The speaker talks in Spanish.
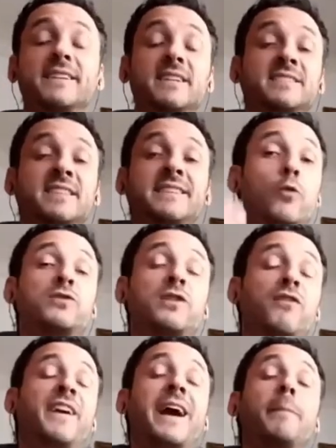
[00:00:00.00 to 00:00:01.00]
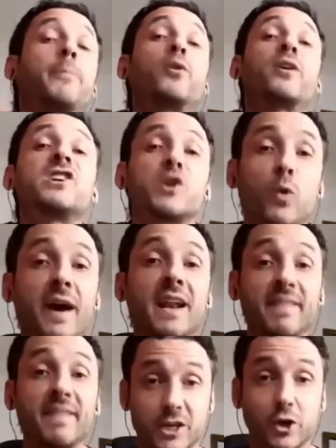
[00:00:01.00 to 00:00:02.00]
pero que necesita justificar por qué lleva
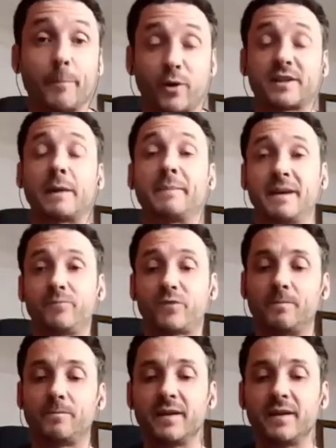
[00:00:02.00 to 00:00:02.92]
adelante ese comportamiento.